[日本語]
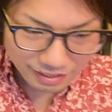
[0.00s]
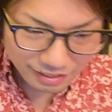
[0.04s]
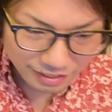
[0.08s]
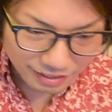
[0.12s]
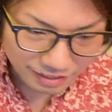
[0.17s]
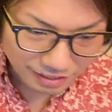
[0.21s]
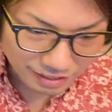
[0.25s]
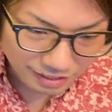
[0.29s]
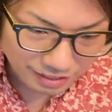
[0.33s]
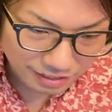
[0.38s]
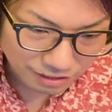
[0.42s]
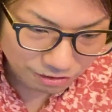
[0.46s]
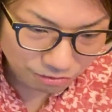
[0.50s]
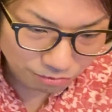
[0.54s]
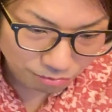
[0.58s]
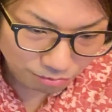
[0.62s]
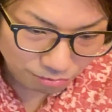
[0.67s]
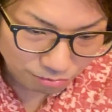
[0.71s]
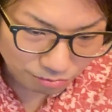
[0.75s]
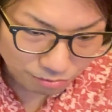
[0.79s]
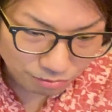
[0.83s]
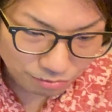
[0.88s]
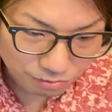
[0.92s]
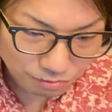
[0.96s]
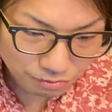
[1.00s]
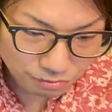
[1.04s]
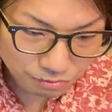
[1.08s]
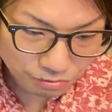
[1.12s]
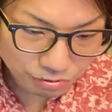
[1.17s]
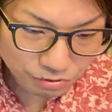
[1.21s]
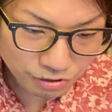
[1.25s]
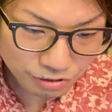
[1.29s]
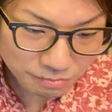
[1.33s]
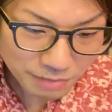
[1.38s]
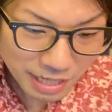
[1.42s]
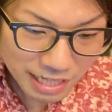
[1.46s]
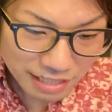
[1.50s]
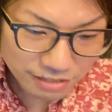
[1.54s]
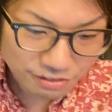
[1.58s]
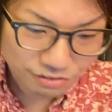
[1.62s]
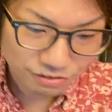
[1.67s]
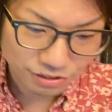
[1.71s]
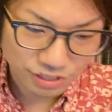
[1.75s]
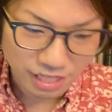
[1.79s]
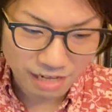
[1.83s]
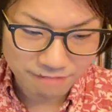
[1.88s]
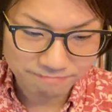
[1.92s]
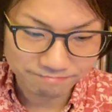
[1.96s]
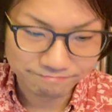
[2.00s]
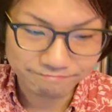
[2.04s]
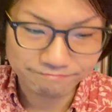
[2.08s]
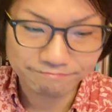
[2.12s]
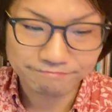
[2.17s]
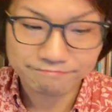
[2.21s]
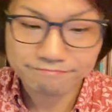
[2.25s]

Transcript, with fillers: えっと、車椅子さん。